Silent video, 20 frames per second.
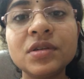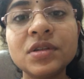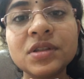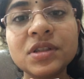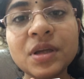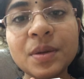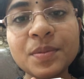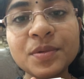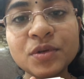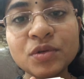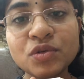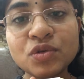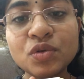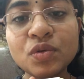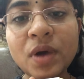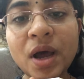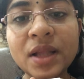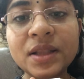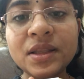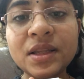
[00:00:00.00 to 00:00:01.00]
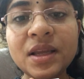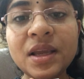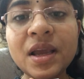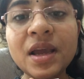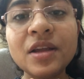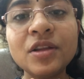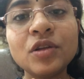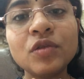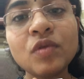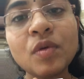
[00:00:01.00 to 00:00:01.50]
जब सुसु आती
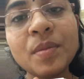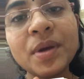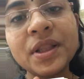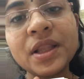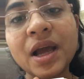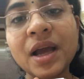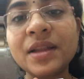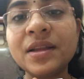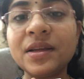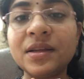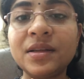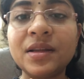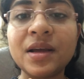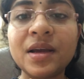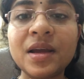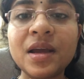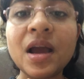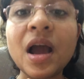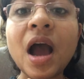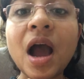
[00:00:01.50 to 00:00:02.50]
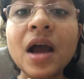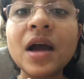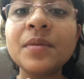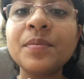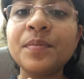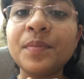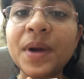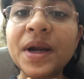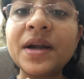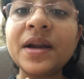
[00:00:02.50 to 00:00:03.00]
है तो वो बता देता है हाँ
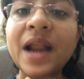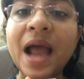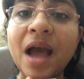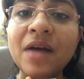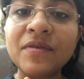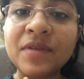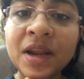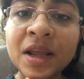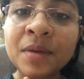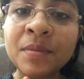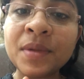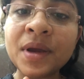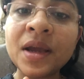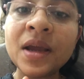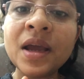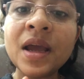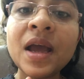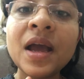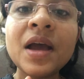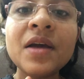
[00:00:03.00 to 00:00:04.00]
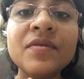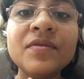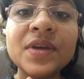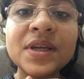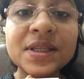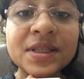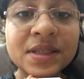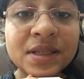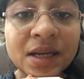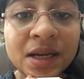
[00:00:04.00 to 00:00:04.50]
पर ट्रैवलिंग में
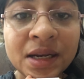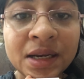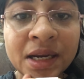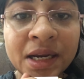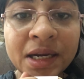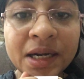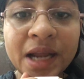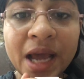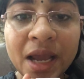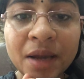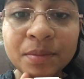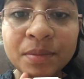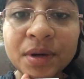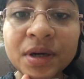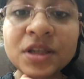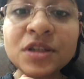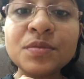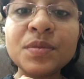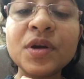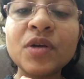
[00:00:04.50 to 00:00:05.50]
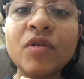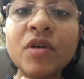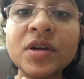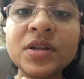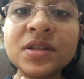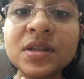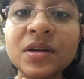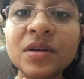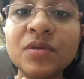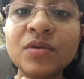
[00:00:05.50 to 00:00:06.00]
वी स्टिल नीड डायपर्स
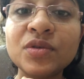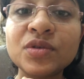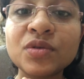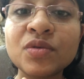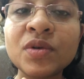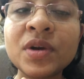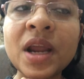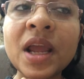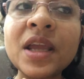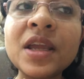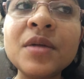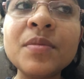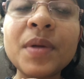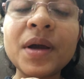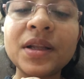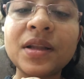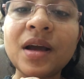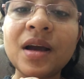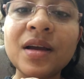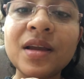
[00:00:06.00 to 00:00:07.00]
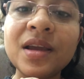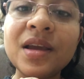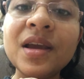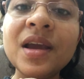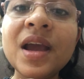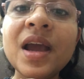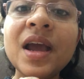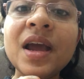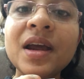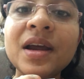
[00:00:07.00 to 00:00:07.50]
बिकॉज उसको नहीं पता कि
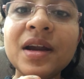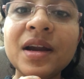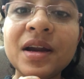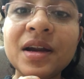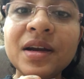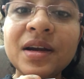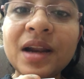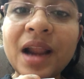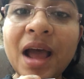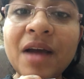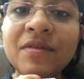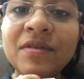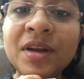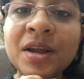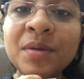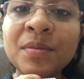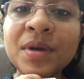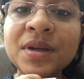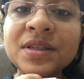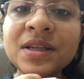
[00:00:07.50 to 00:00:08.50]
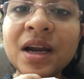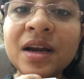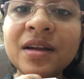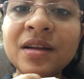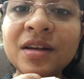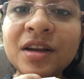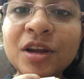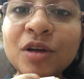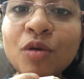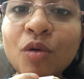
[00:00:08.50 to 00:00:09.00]
ट्रैवलिंग में
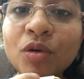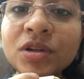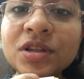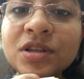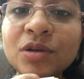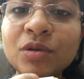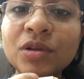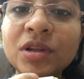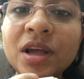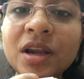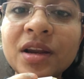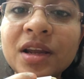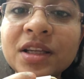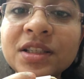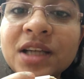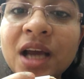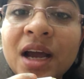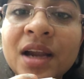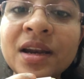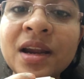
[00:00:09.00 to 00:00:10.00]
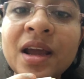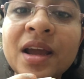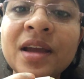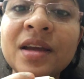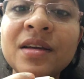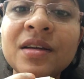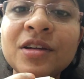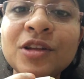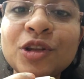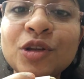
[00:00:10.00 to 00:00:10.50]
सडनली गोद से उतर के जाना
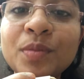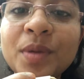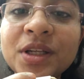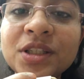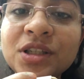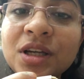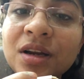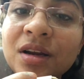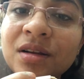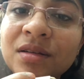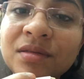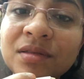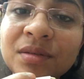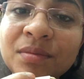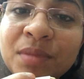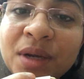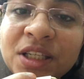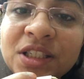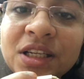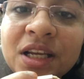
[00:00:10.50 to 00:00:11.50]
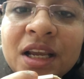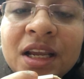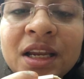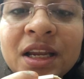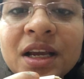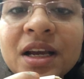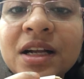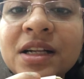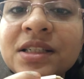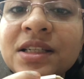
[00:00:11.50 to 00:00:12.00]
है तो बच्चा बच्चे की
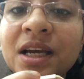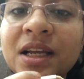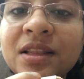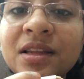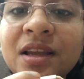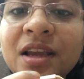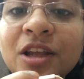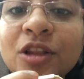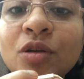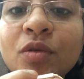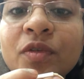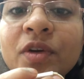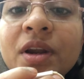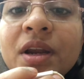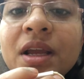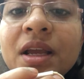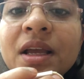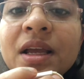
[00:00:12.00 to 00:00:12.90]
निकल जाती है तो फिर